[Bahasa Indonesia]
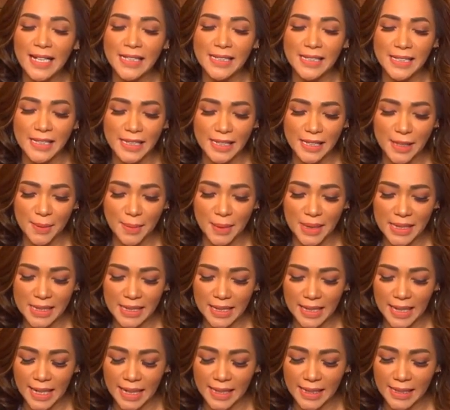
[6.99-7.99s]
Jadi Dimensi
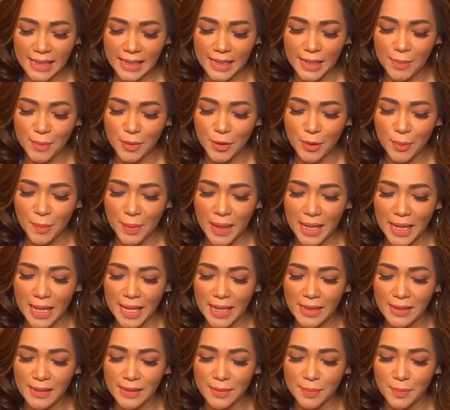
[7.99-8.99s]
Lain ini
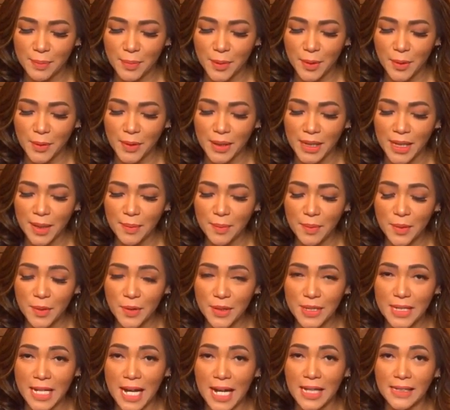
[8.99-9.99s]
merupakan program
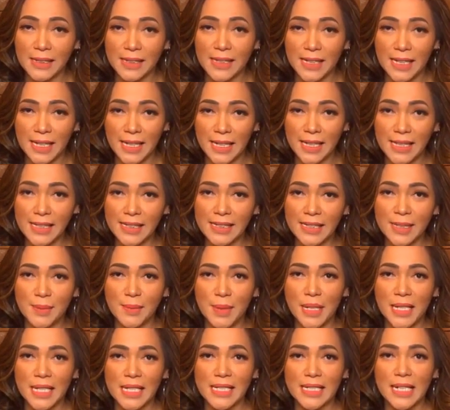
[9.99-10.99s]
ghost hunting di
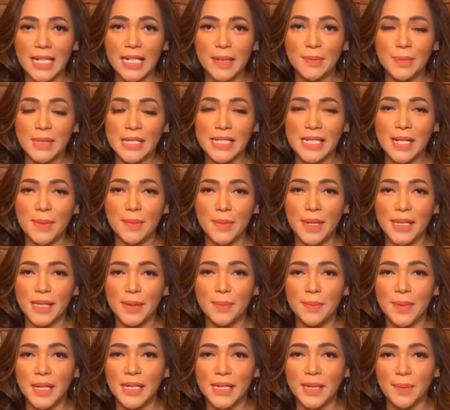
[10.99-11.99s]
mana saya bersama
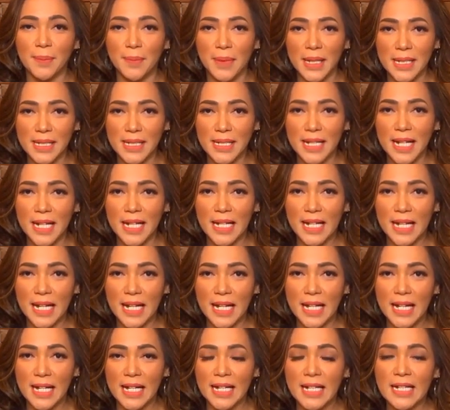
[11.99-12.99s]
teman-teman
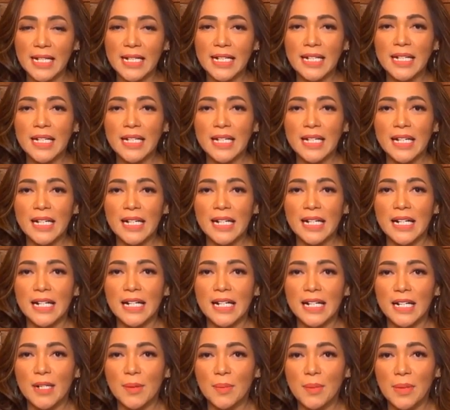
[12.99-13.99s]
saya
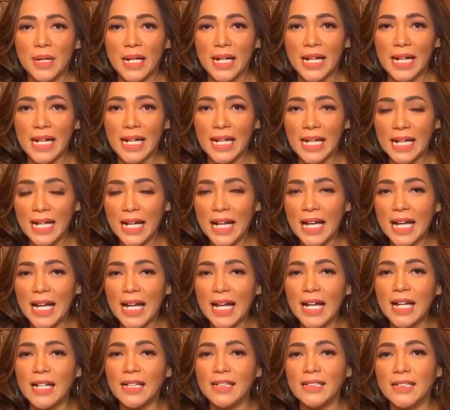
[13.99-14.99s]
uh,
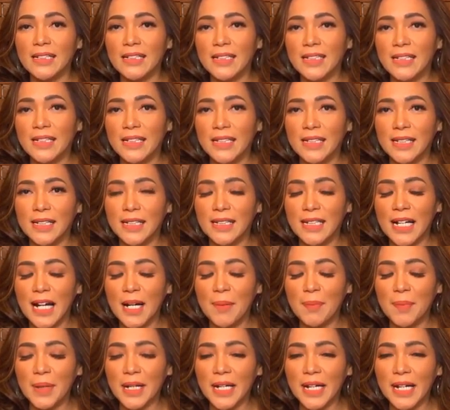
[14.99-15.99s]
mereka uh,
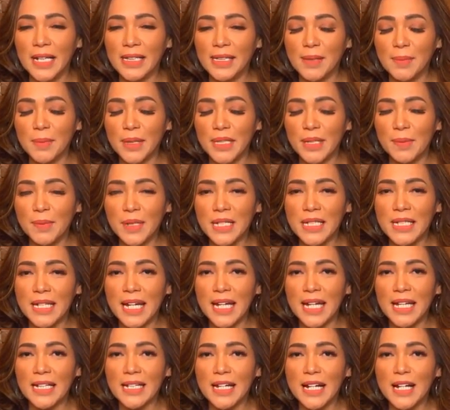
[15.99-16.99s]
apa ya, teman-teman
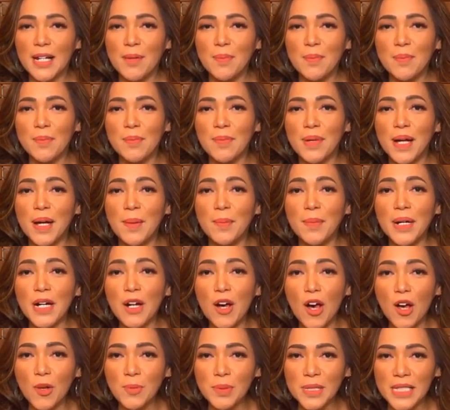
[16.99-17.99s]
saya dalam
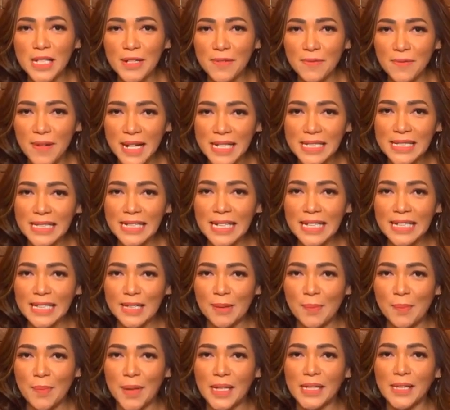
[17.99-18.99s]
mengobservasi
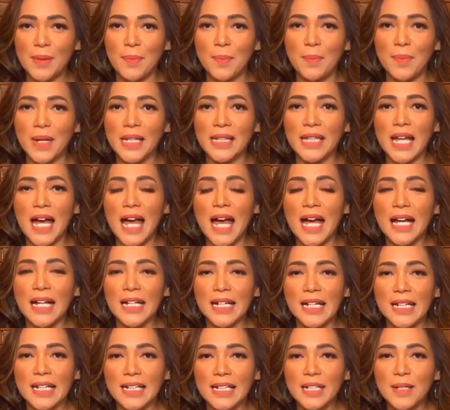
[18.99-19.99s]
tempat-tempat
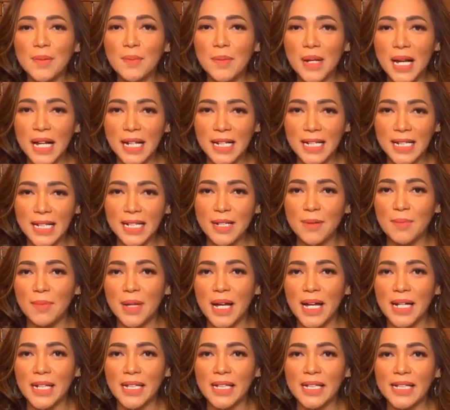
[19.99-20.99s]
angker di Bali
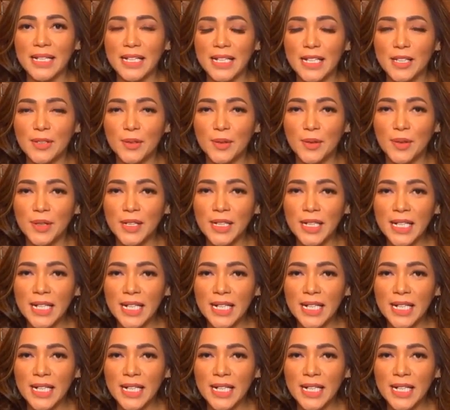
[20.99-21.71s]
kemarin gitu.